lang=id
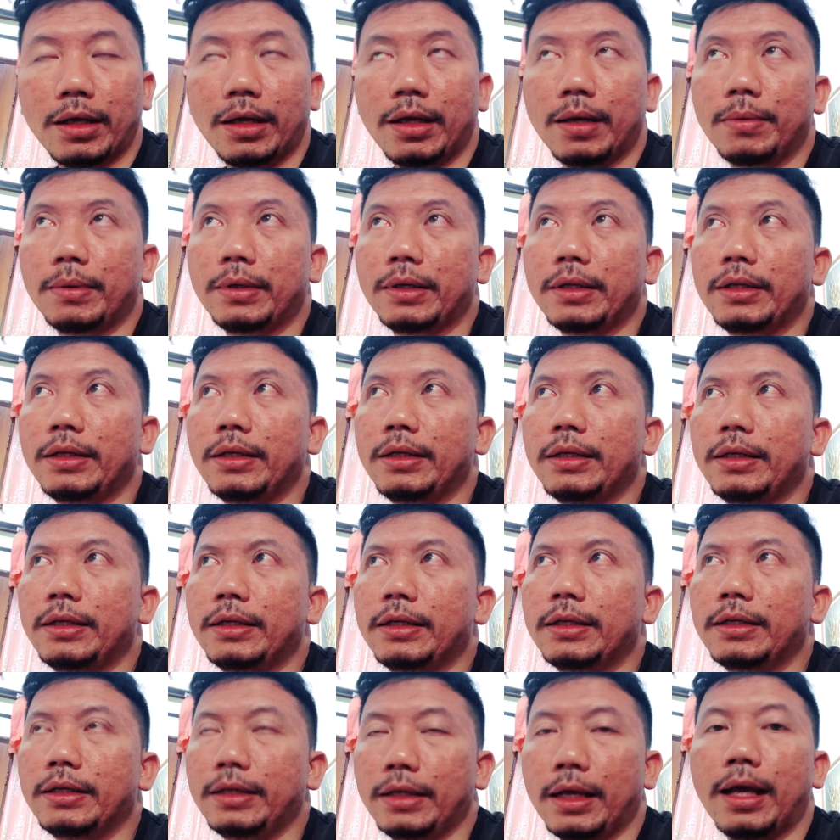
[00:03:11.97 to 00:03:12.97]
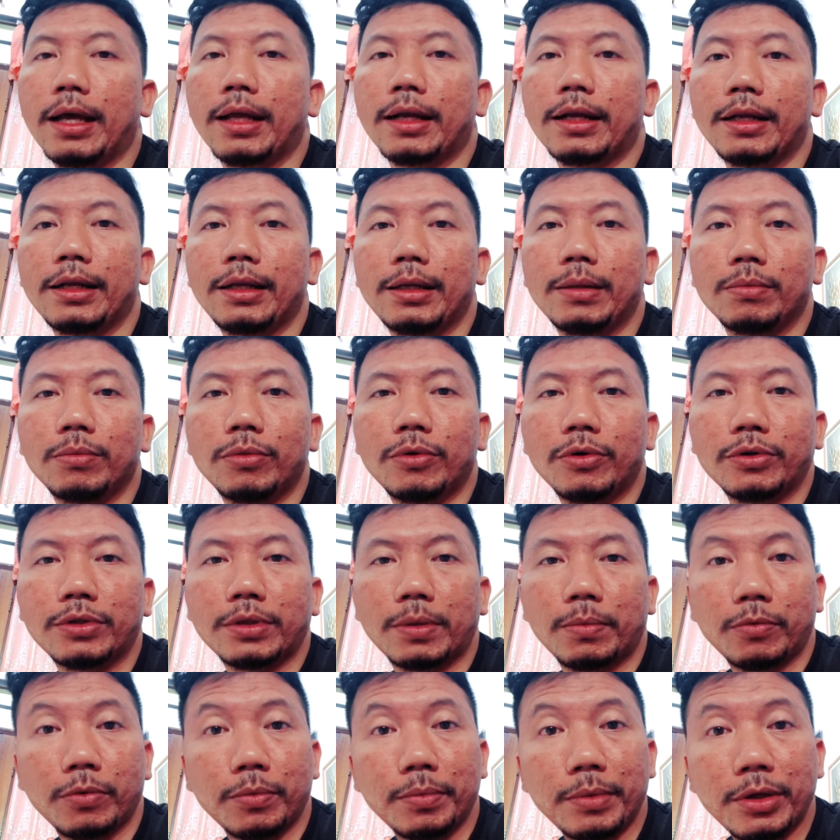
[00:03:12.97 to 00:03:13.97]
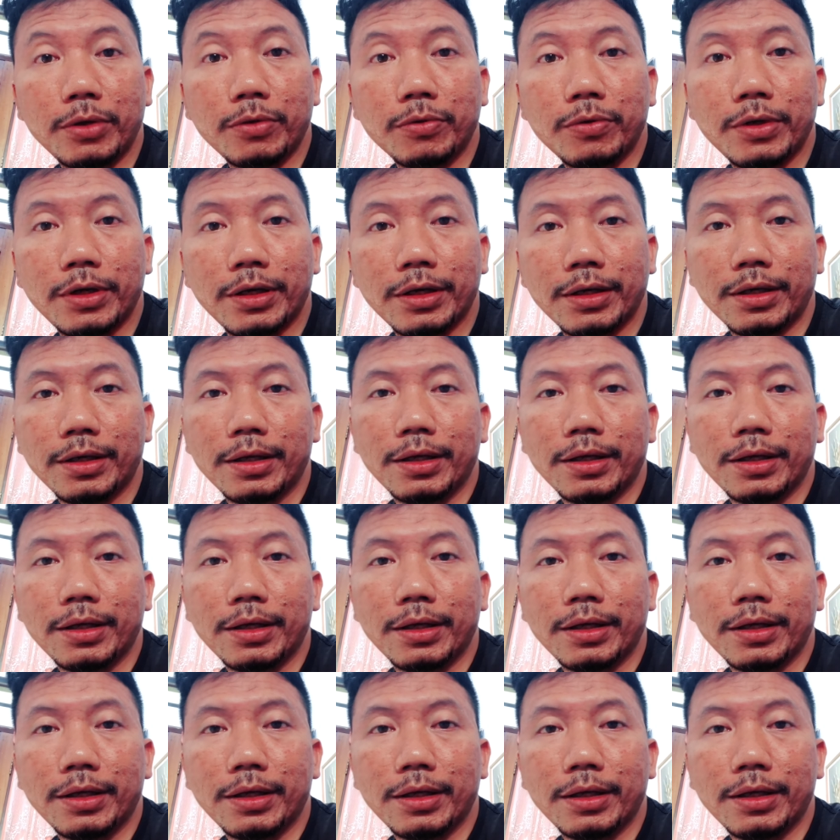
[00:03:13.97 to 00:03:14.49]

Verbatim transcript: hari ya hari libur Sabtu Minggu ya